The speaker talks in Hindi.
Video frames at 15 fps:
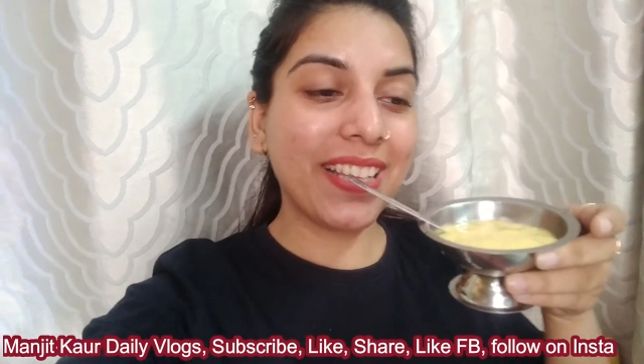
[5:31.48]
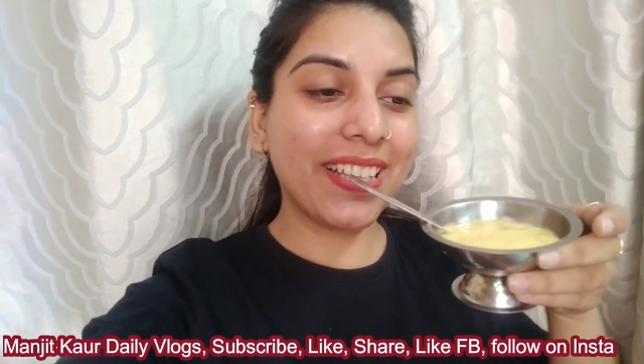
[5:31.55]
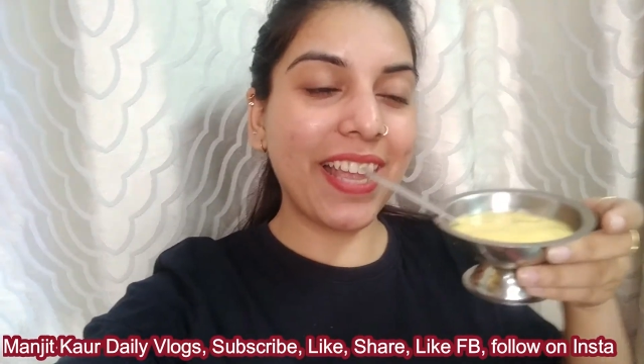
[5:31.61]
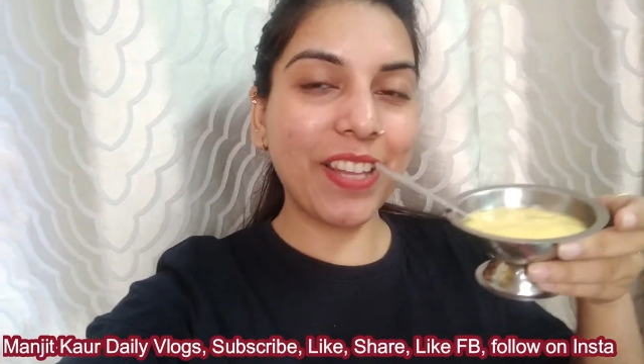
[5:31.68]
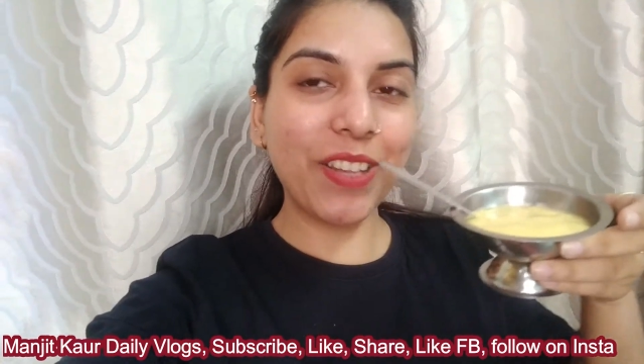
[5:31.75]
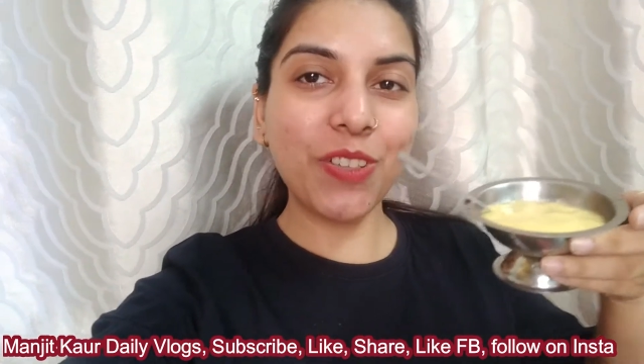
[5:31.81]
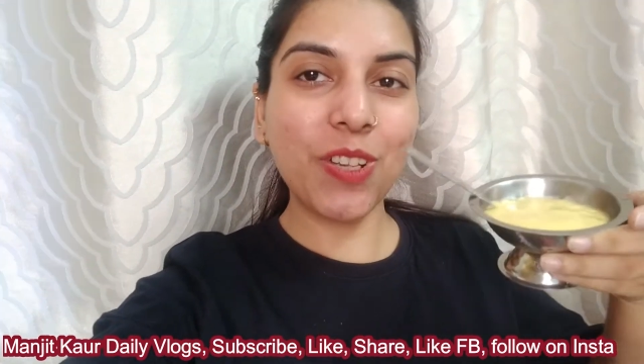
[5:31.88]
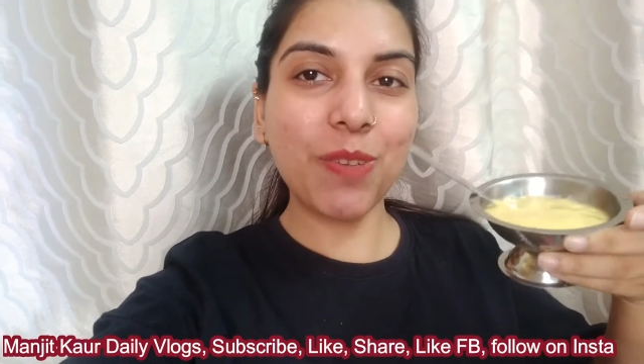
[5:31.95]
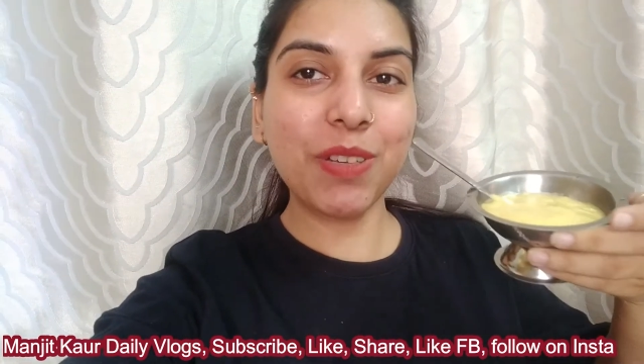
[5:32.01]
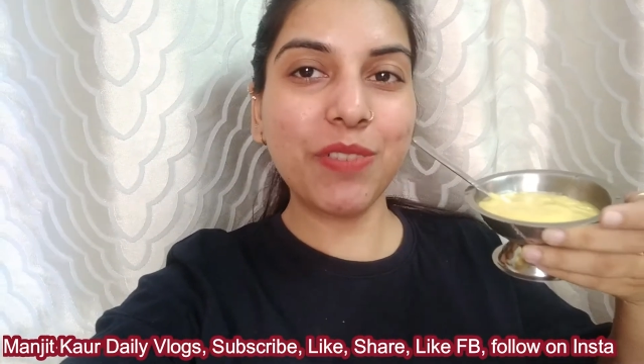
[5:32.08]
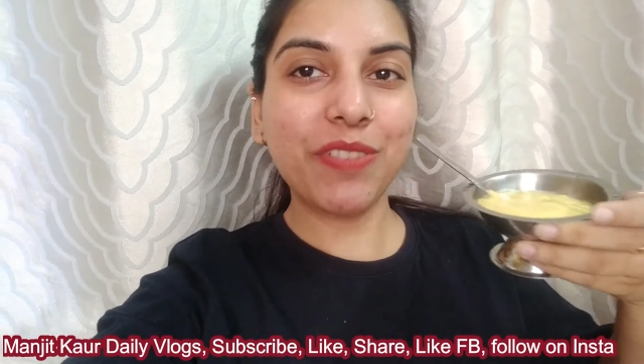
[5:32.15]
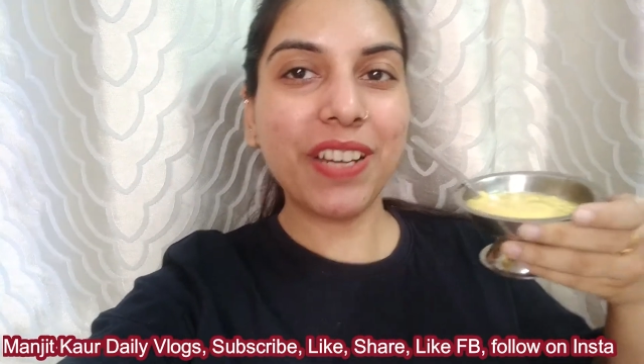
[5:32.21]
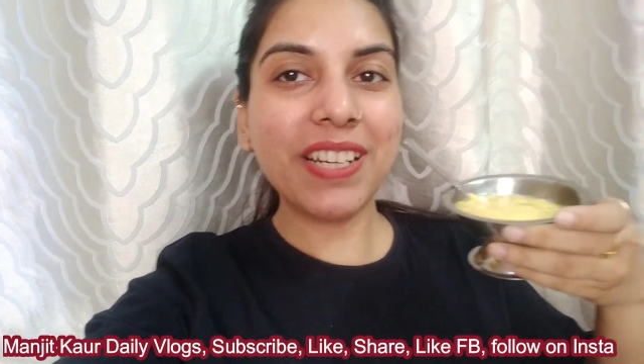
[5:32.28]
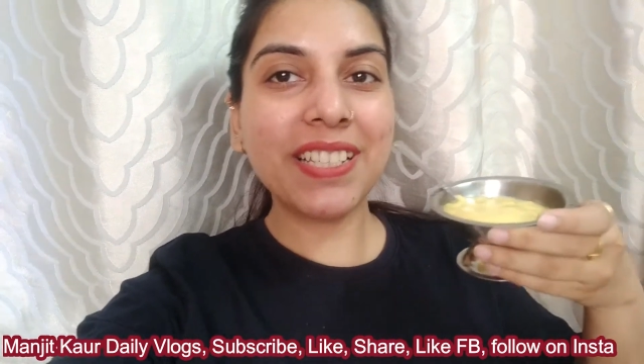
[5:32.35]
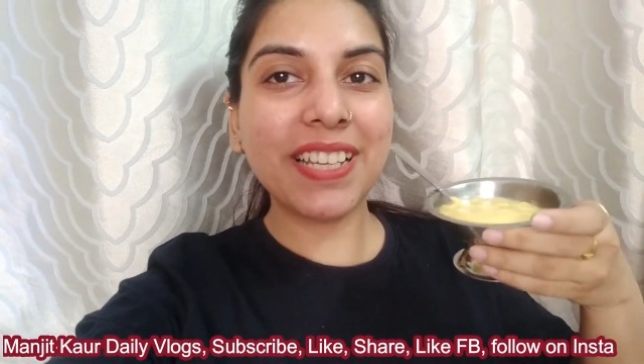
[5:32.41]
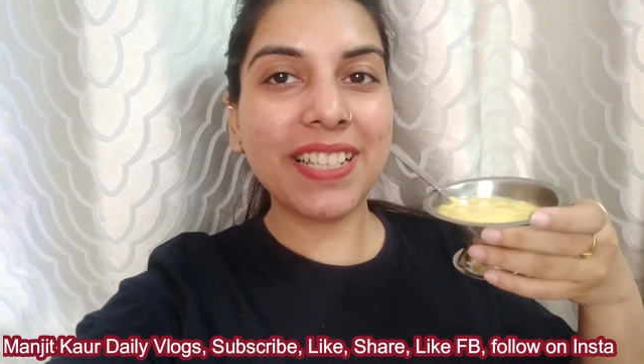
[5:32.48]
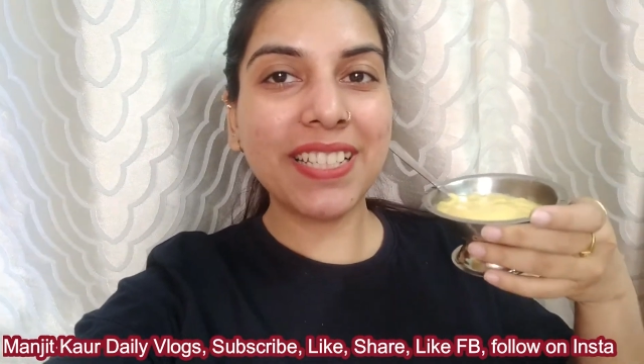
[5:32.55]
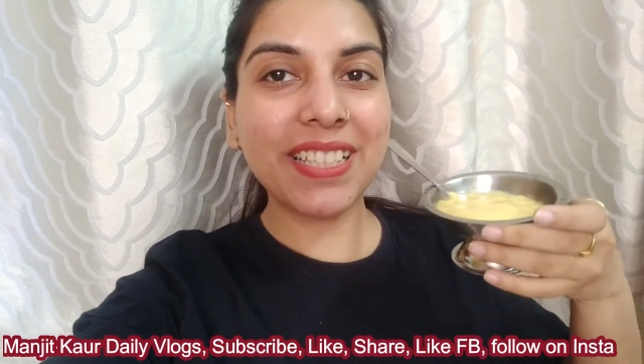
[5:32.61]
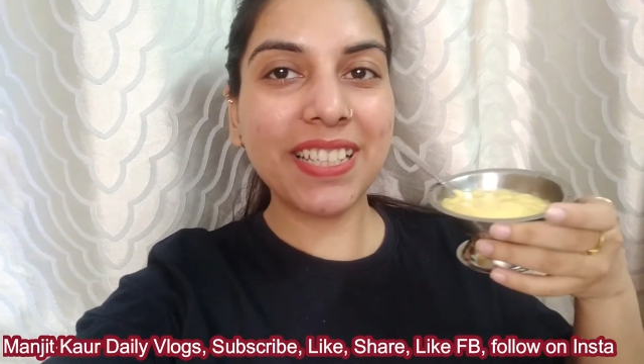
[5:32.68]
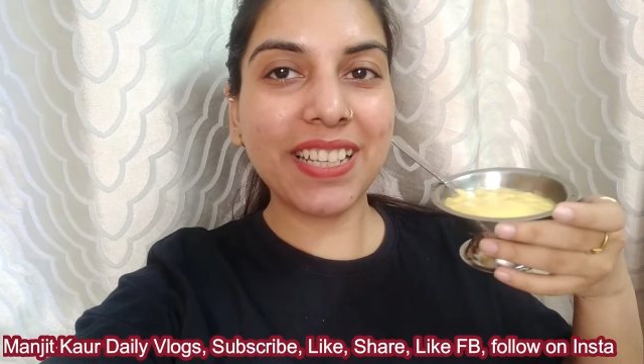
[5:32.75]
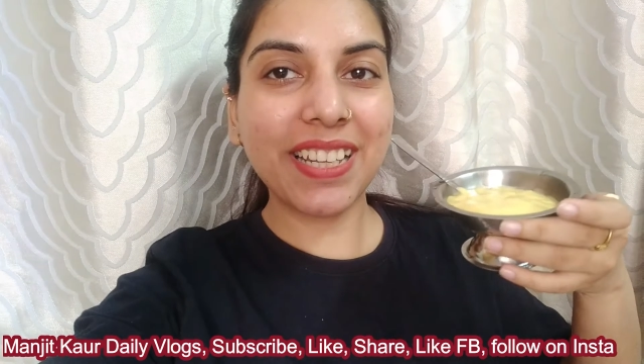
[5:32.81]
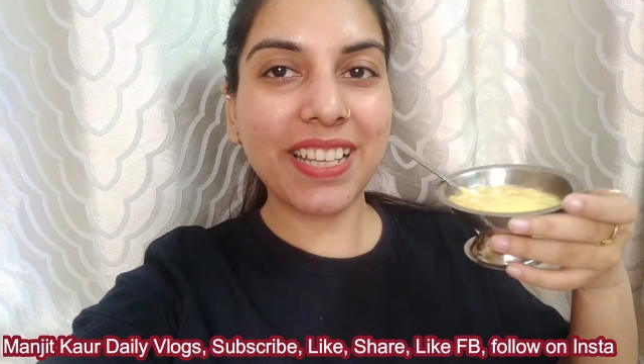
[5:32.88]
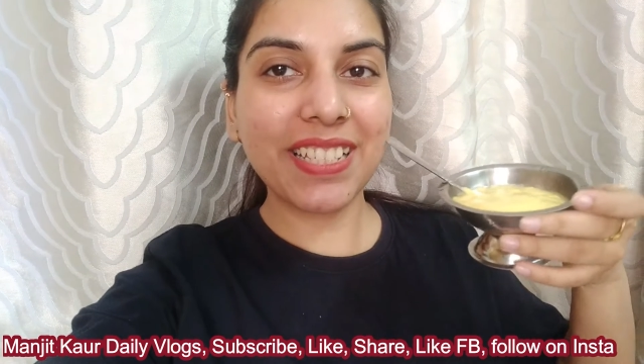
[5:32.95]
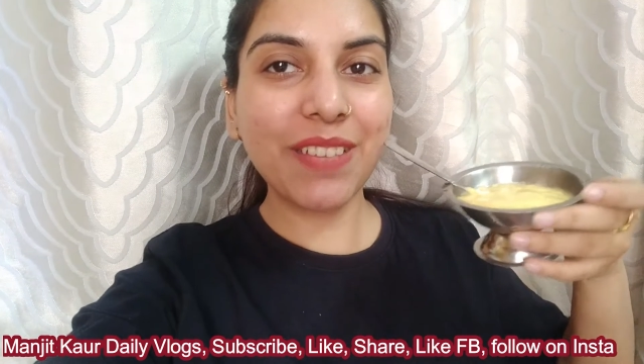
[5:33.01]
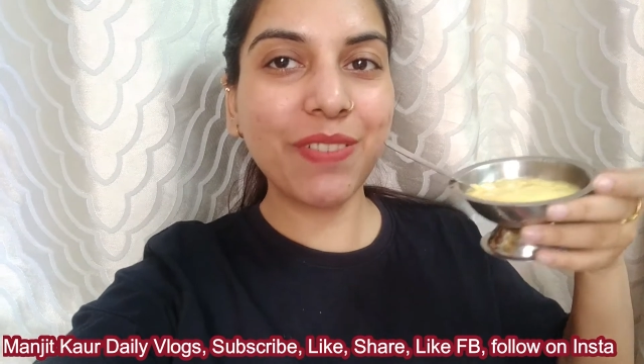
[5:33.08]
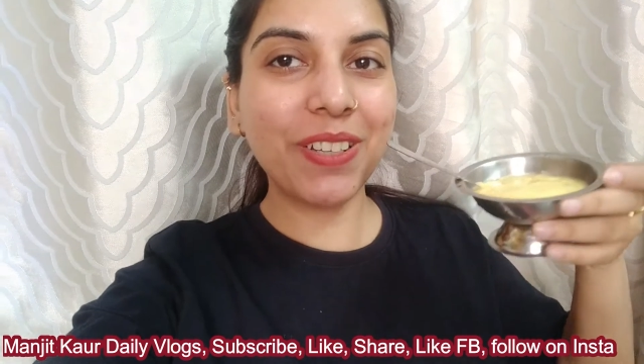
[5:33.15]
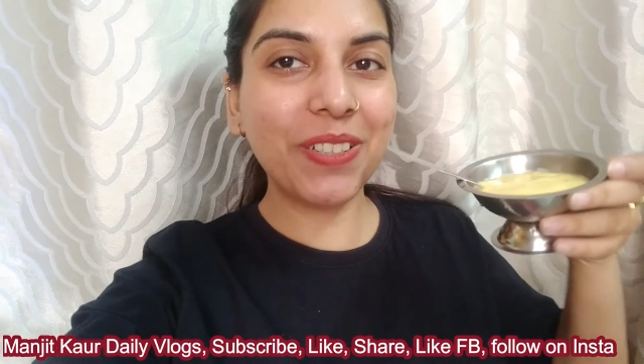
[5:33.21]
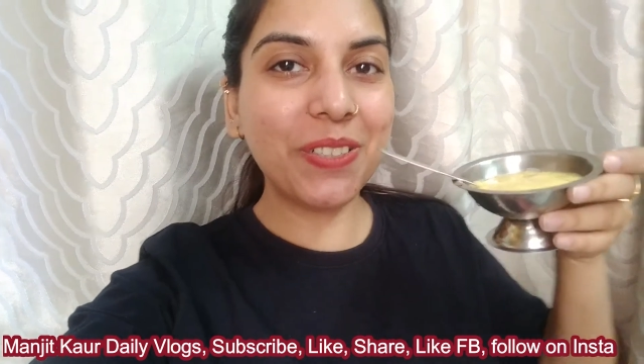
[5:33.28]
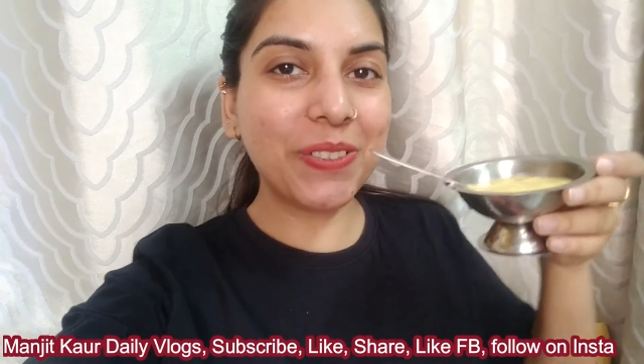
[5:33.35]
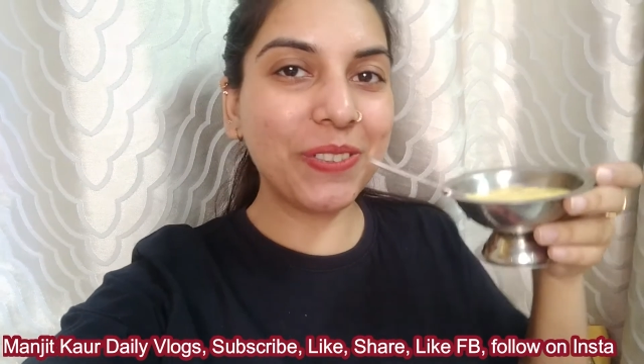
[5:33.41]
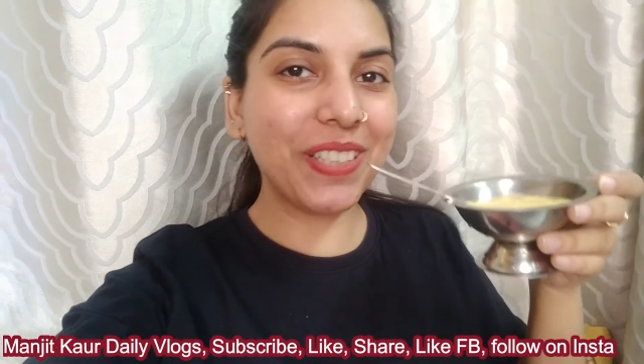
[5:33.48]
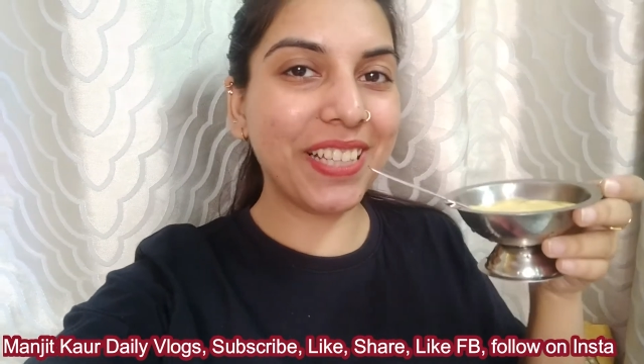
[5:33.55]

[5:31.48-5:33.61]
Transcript: थैंक यू सो मच फ्रेंड्स इसी तरीके से वीडियोस को